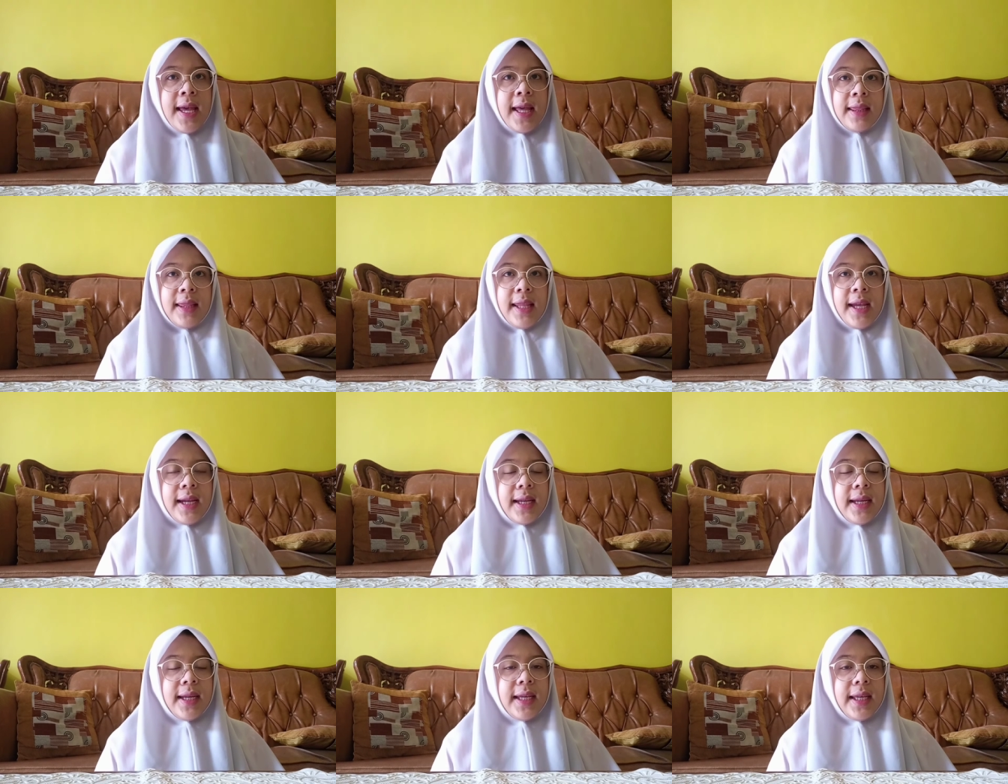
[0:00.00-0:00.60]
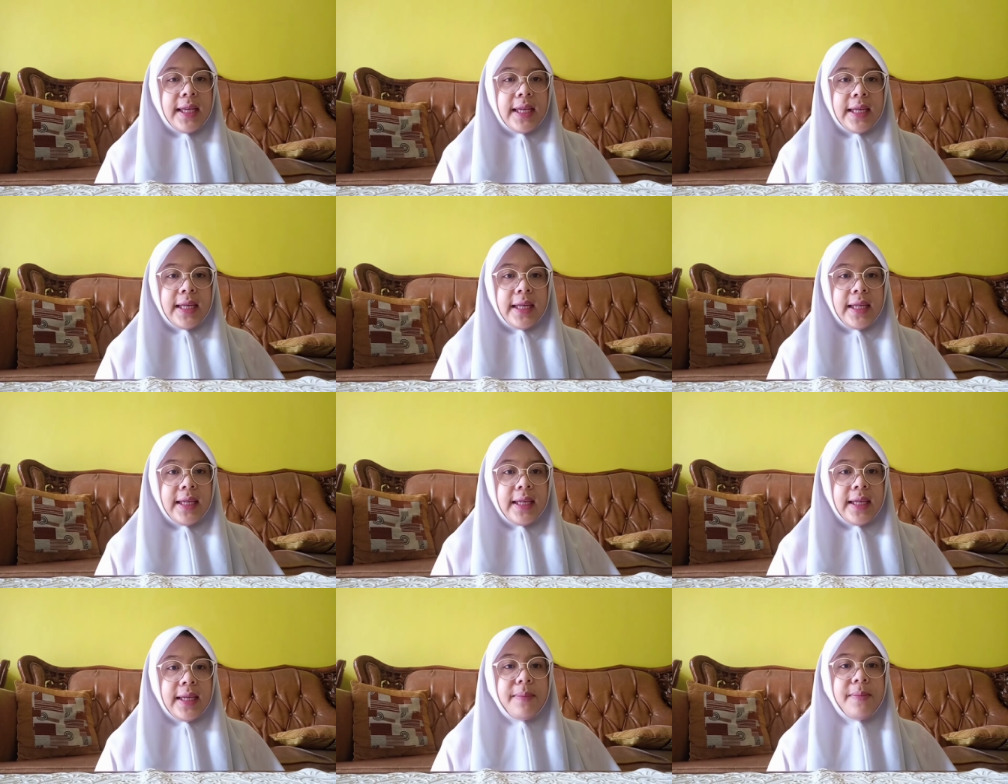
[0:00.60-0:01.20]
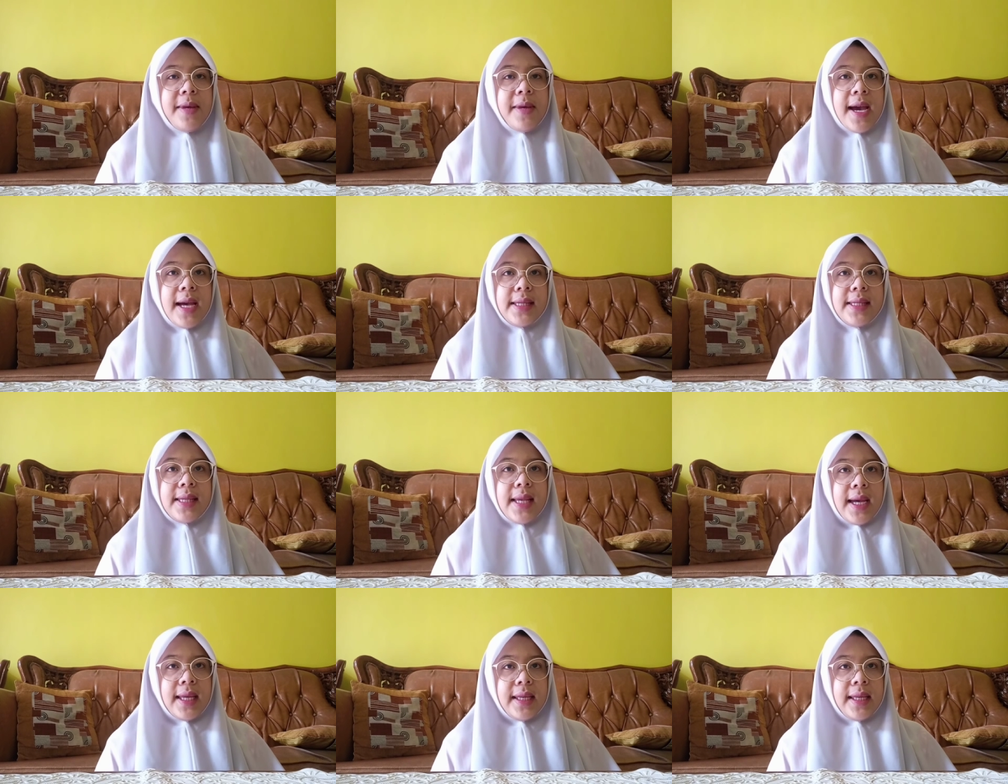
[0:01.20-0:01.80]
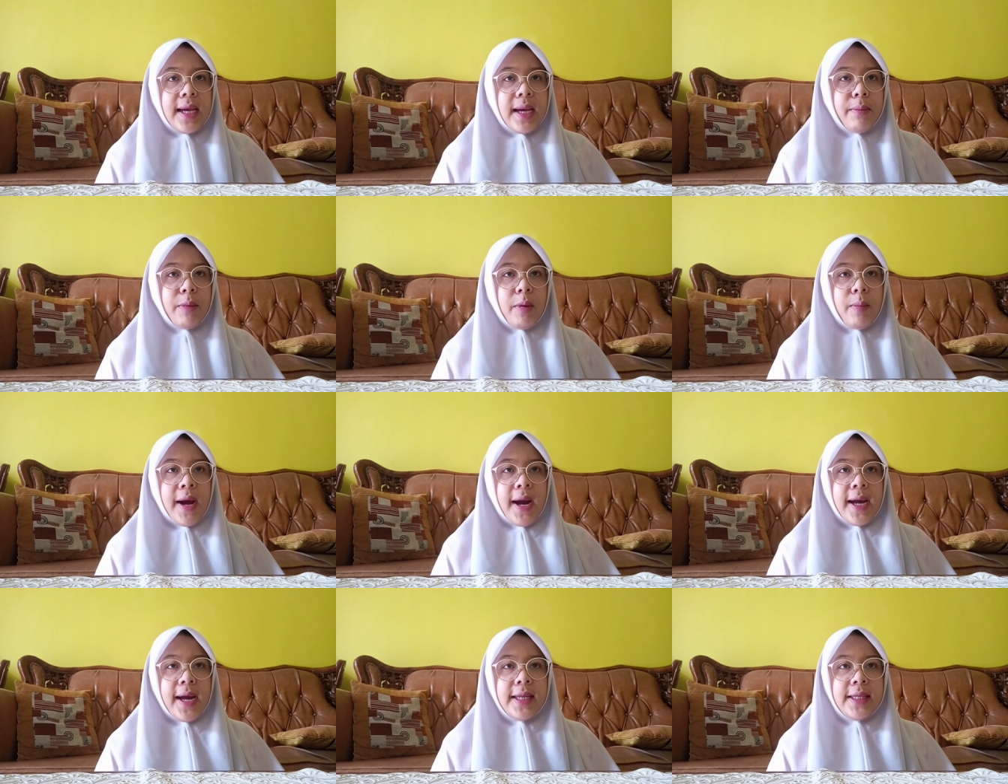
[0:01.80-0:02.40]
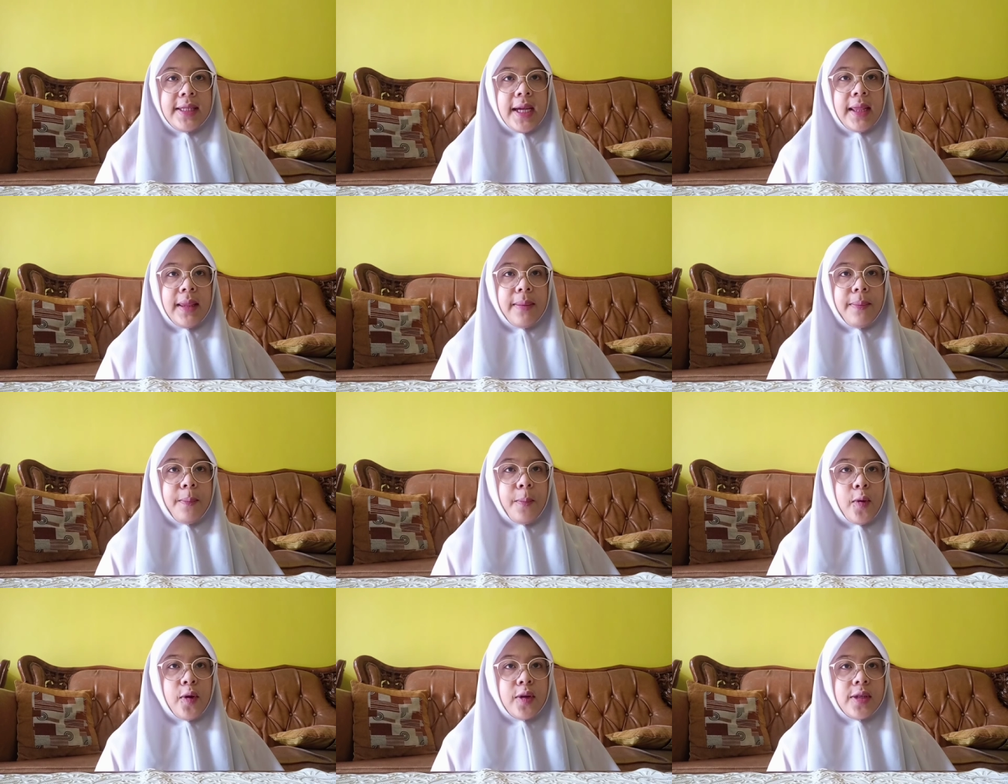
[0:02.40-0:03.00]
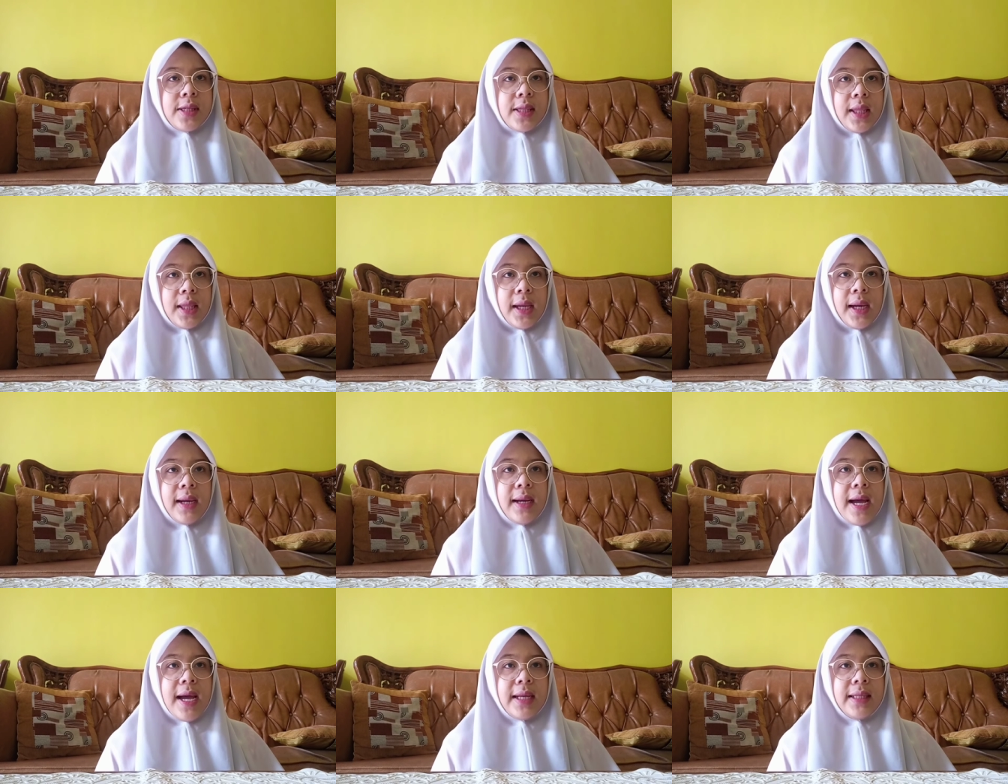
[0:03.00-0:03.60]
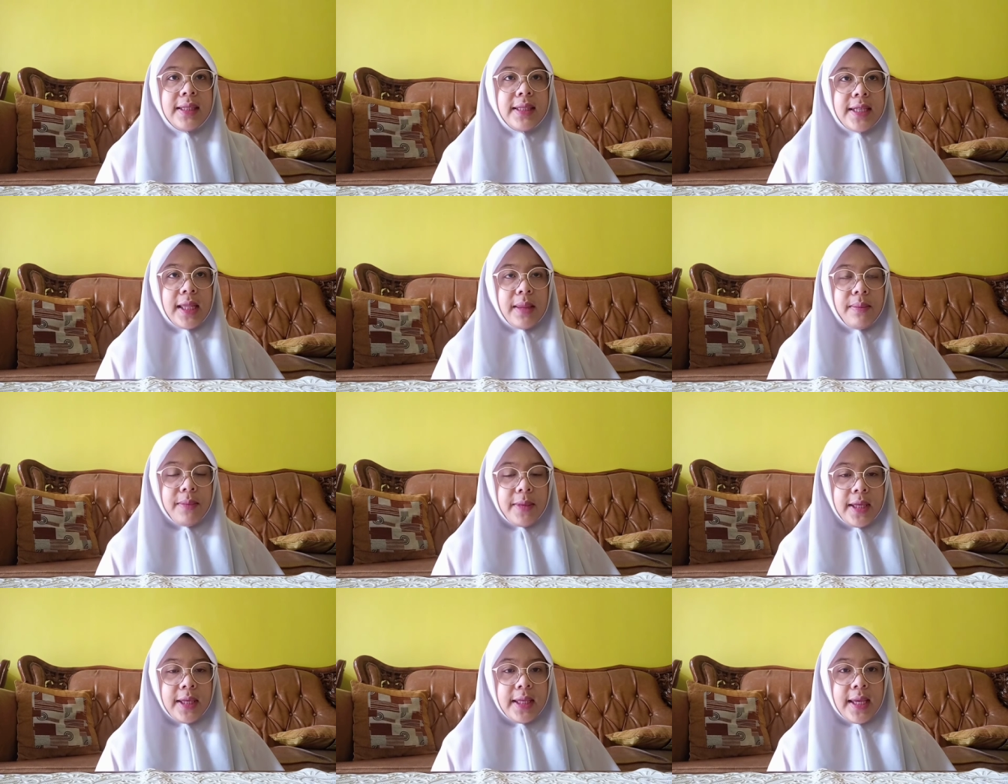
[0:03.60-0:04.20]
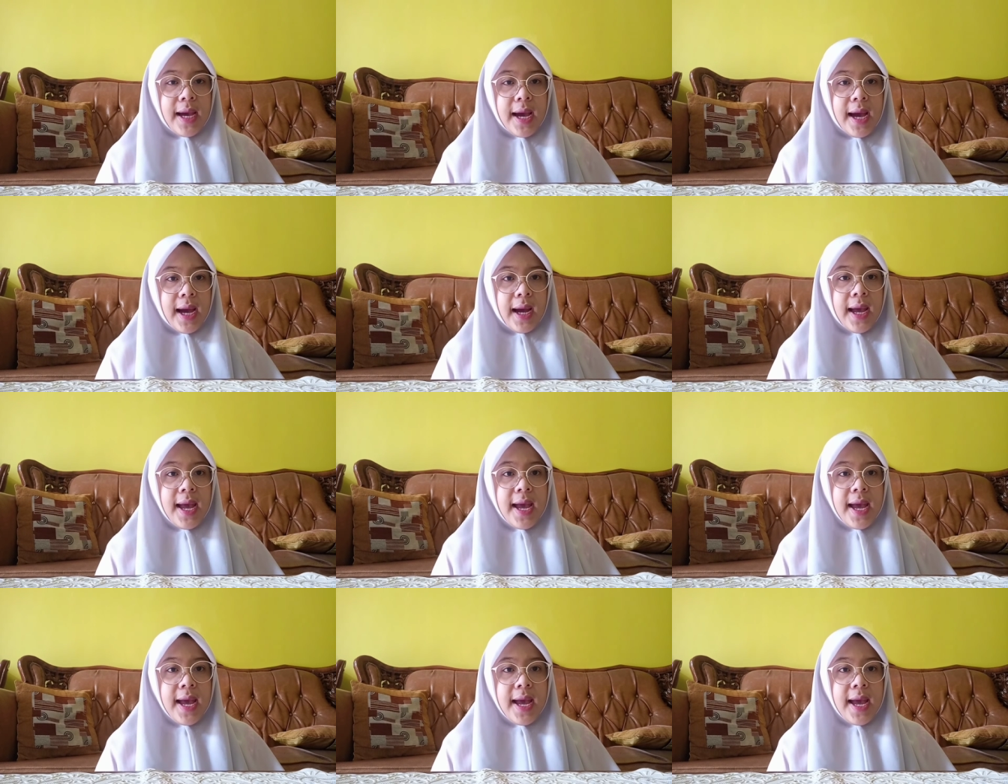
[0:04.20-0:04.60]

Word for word: Teknik ini biasanya memakai cat poster dan cat minyak,